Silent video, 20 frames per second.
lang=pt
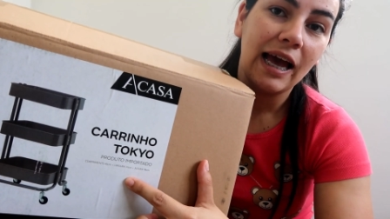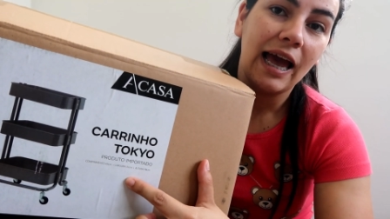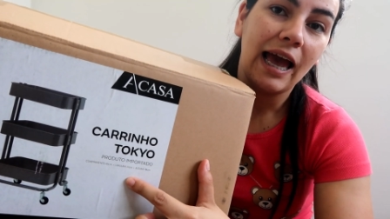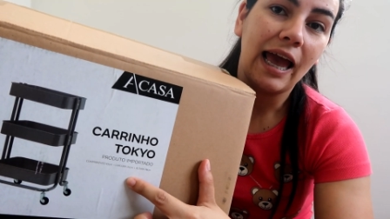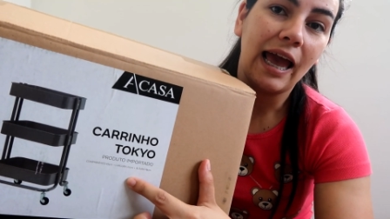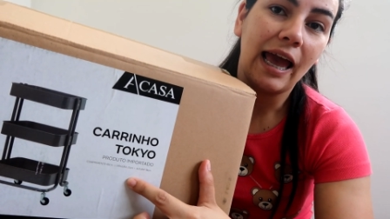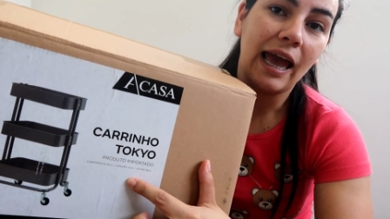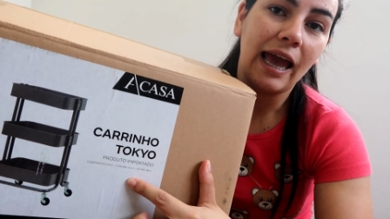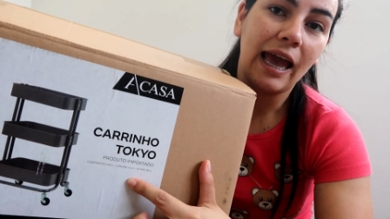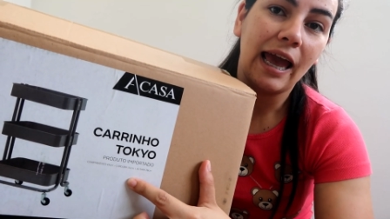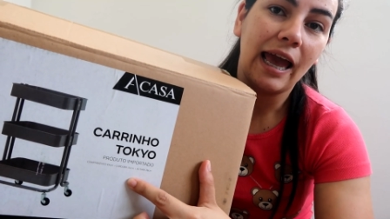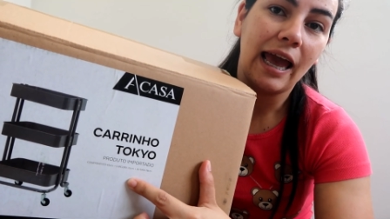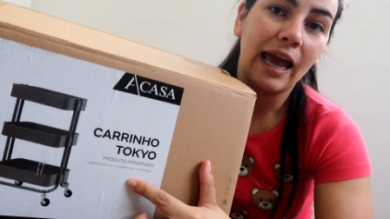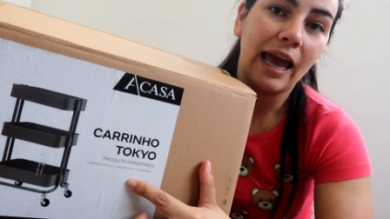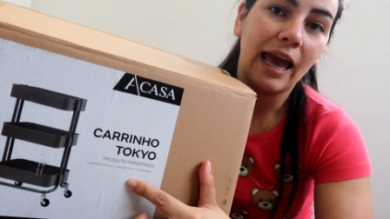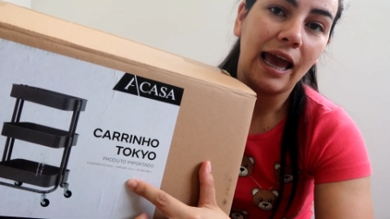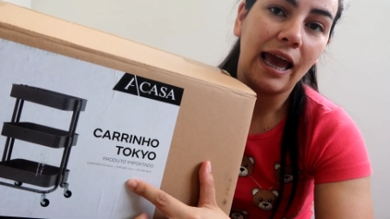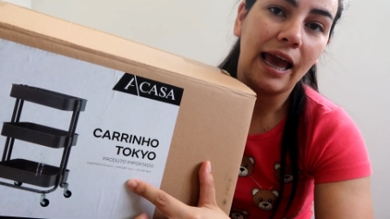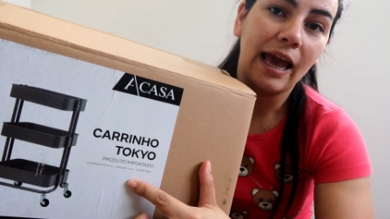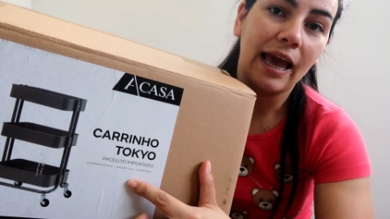
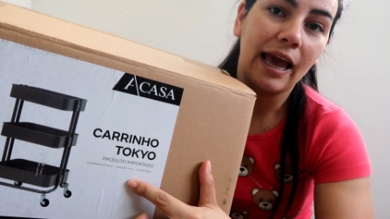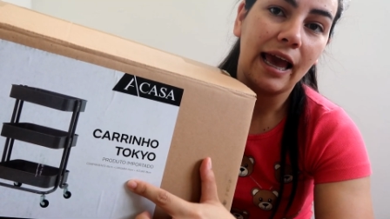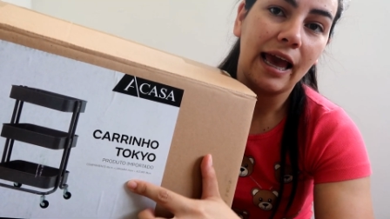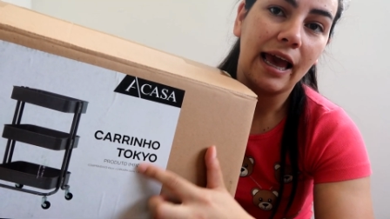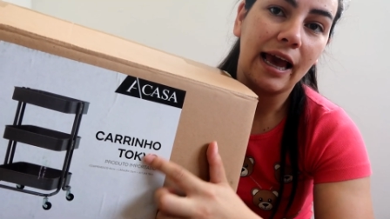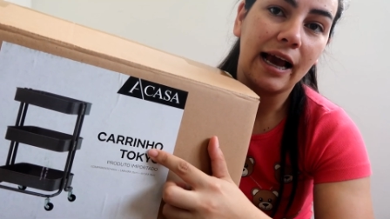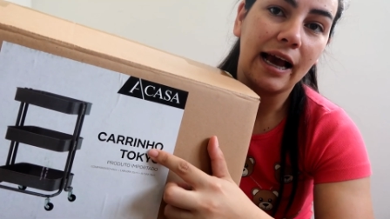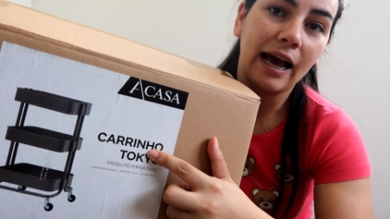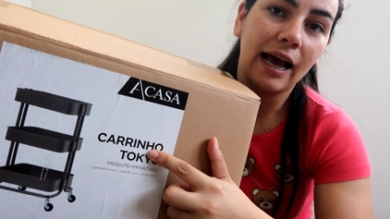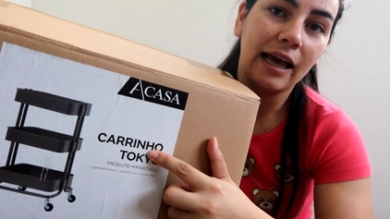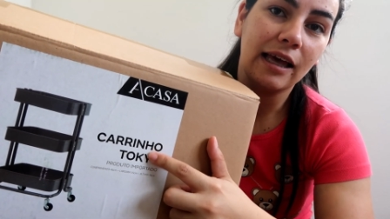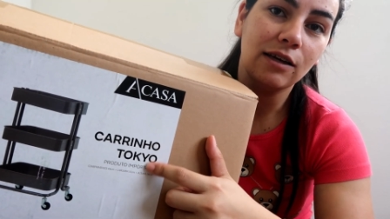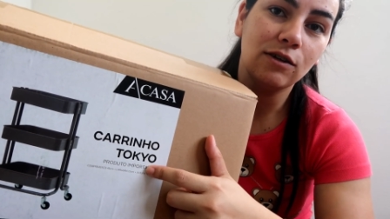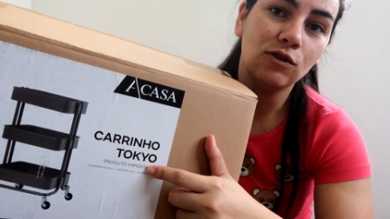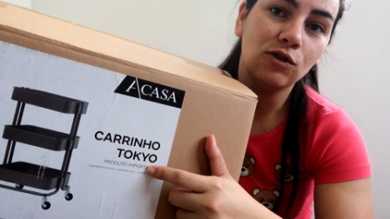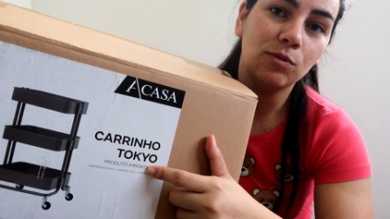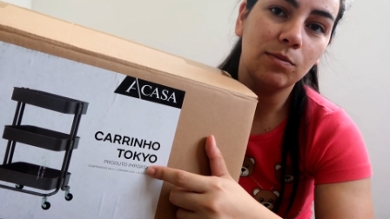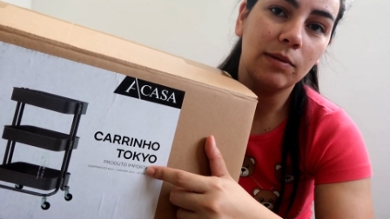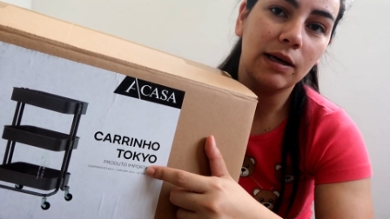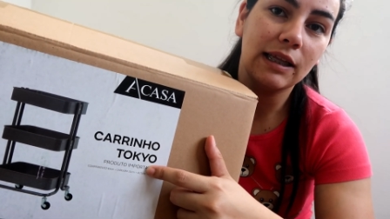é, carrinho
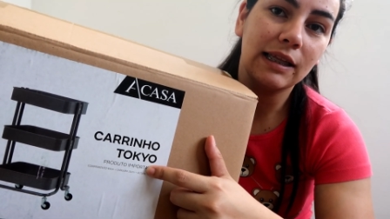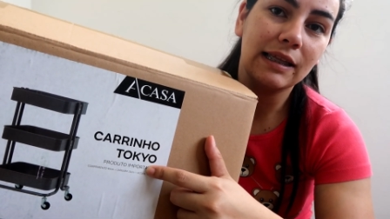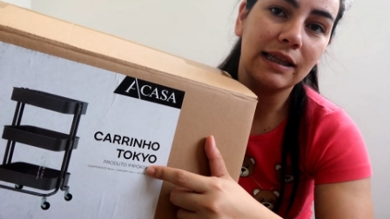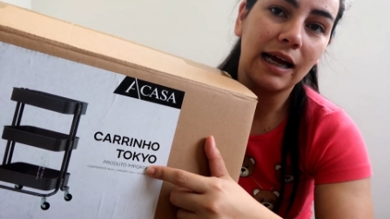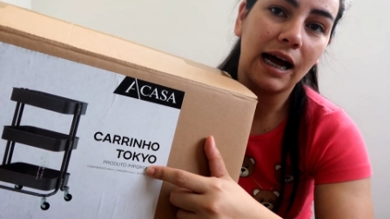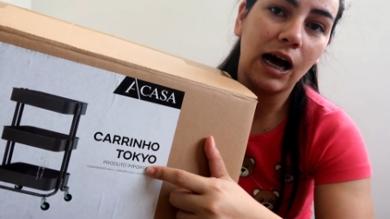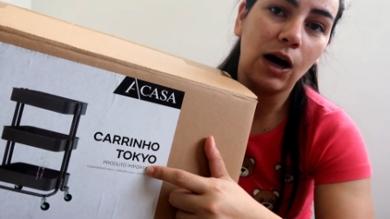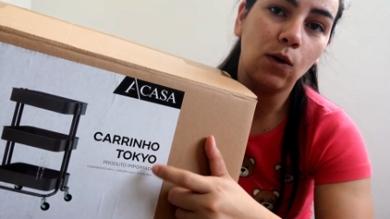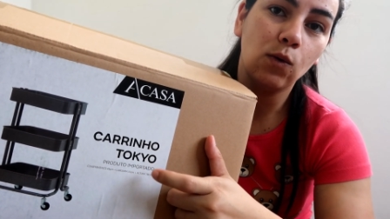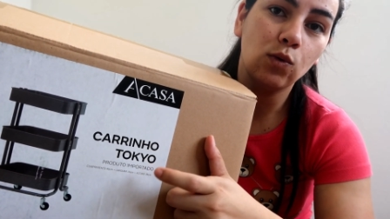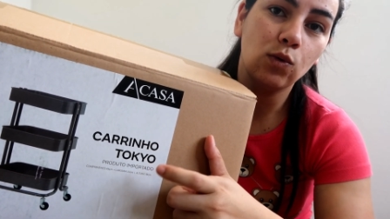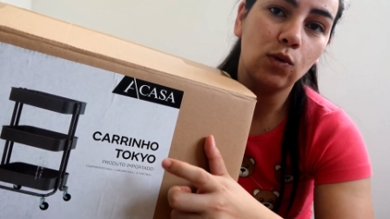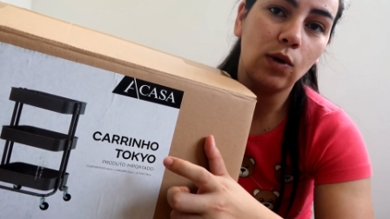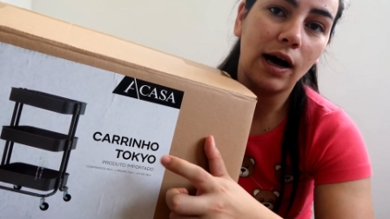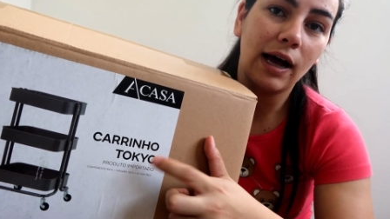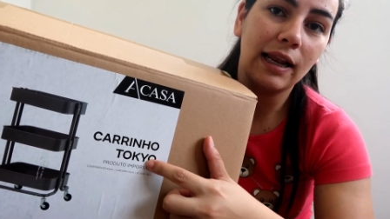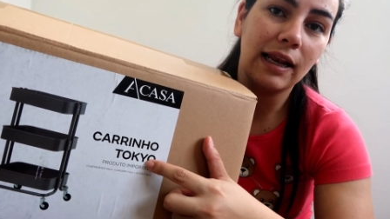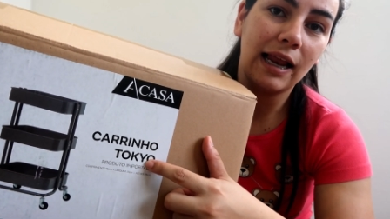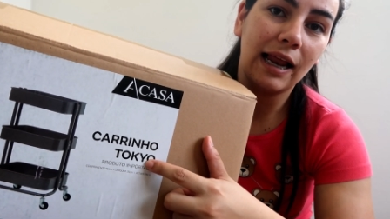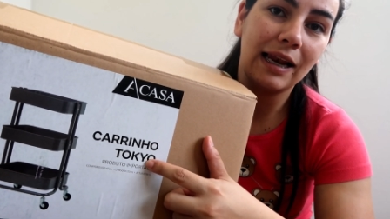de metal,
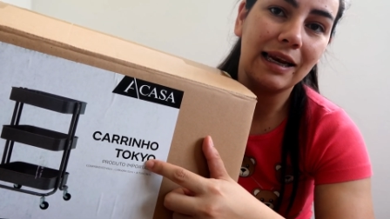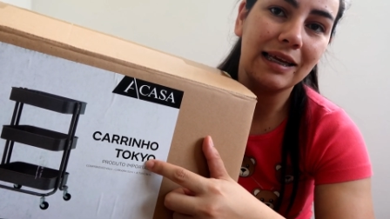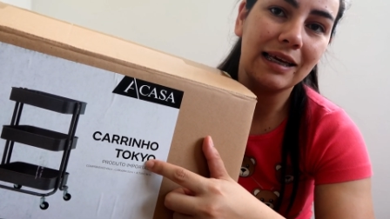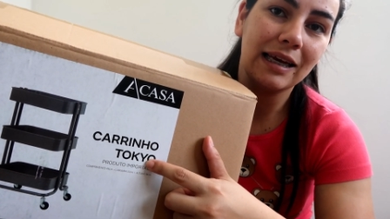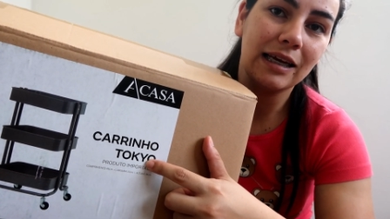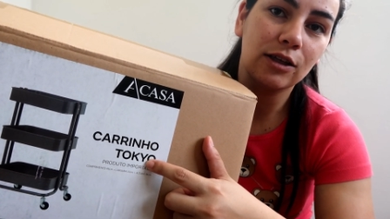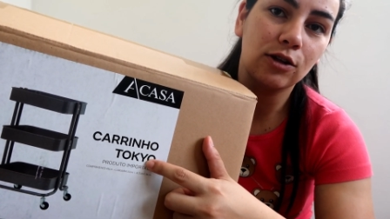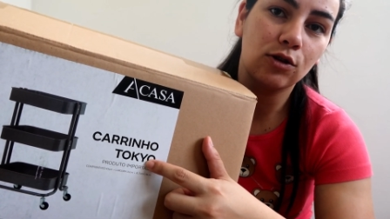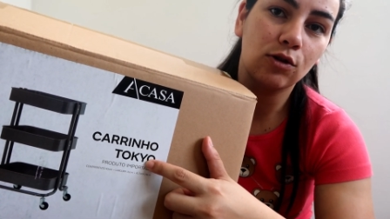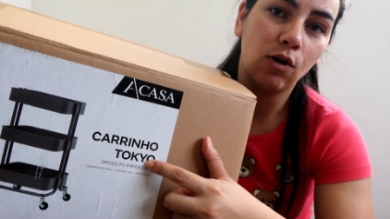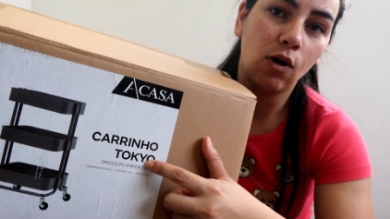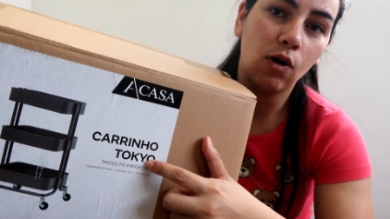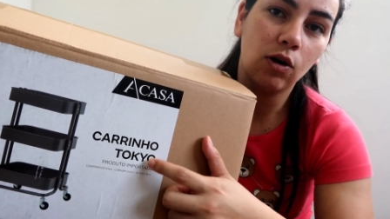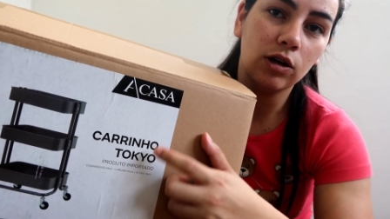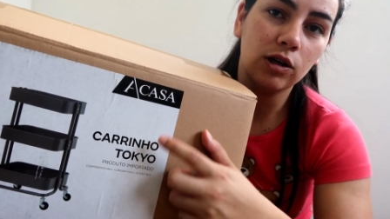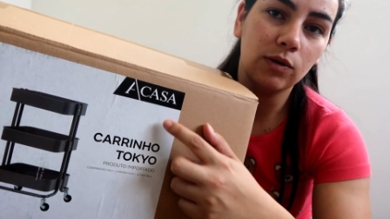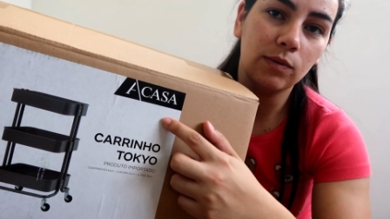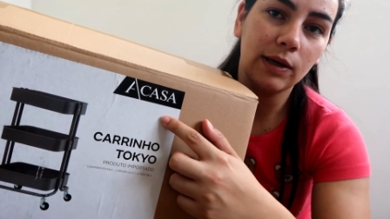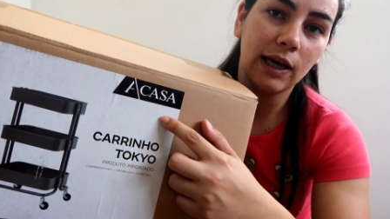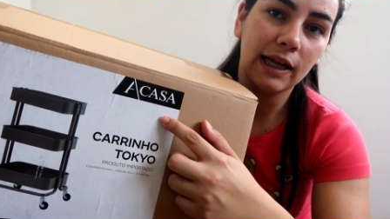a, a linha
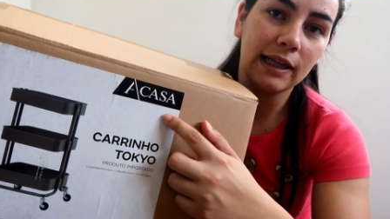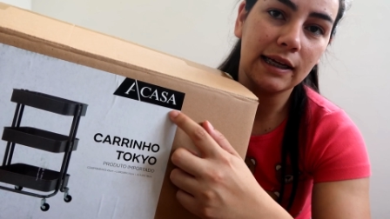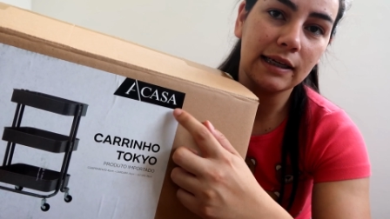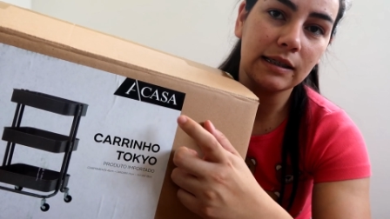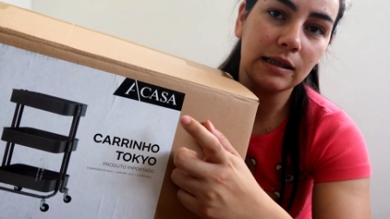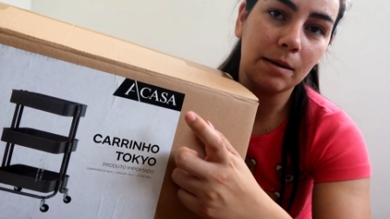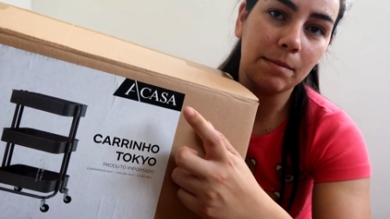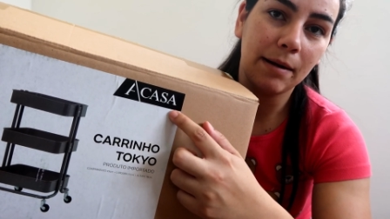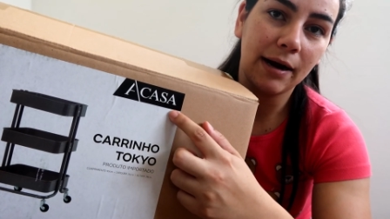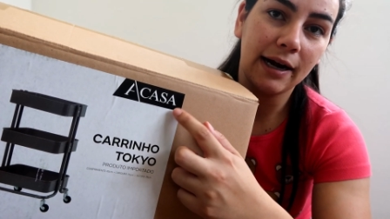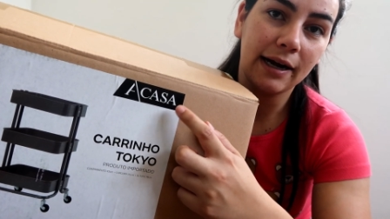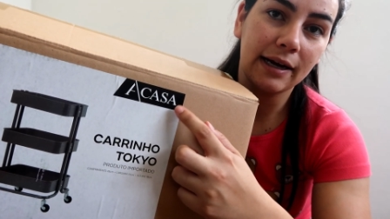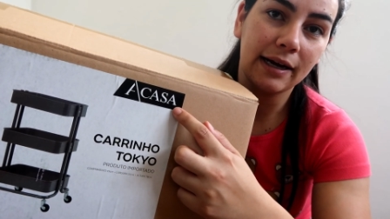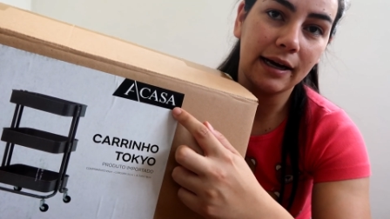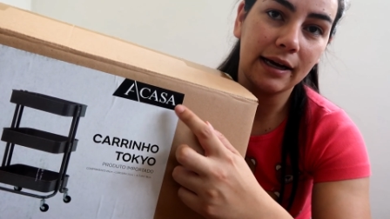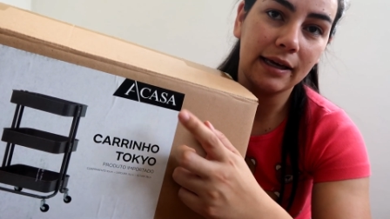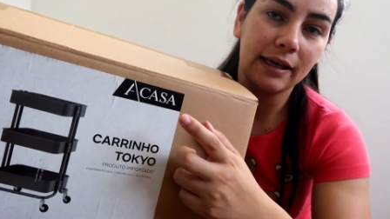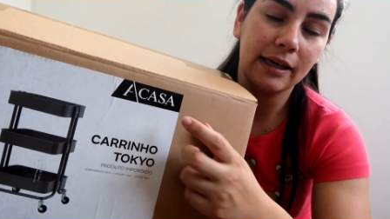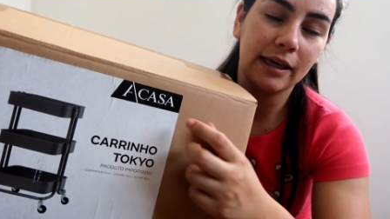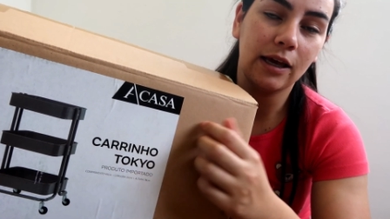Tóquio e é dessa marca
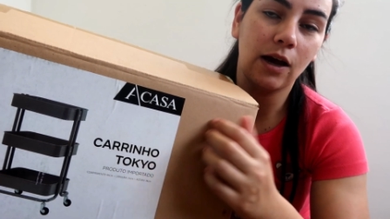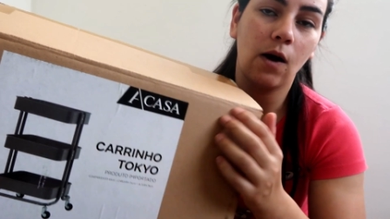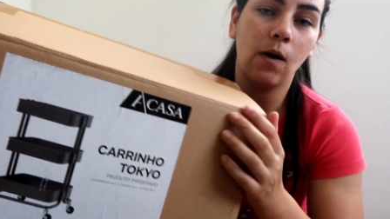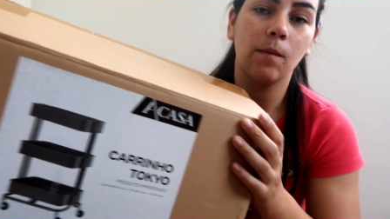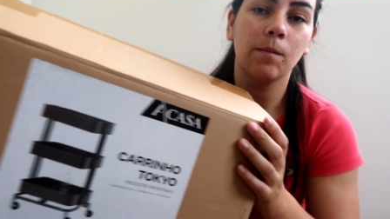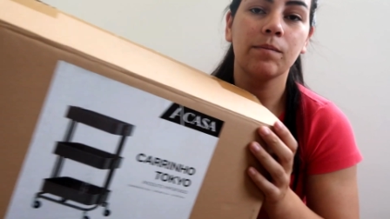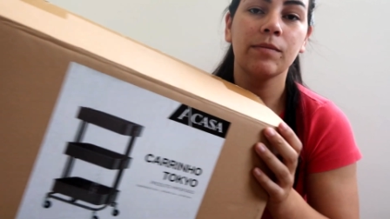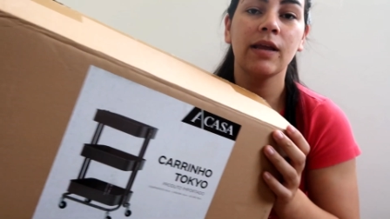aqui, ó.